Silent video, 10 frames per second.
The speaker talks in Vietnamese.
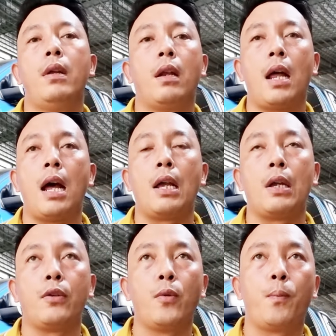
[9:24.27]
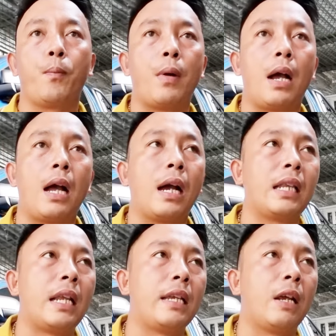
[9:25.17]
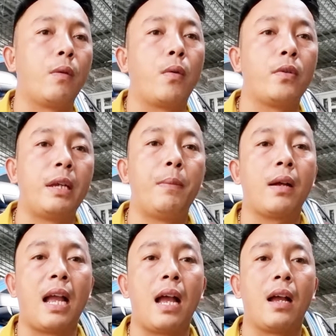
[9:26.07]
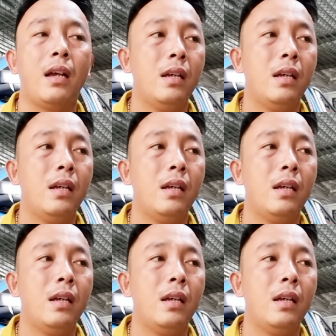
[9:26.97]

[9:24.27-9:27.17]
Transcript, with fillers: là giúp à, cái thân nhiệt của con chim nó càng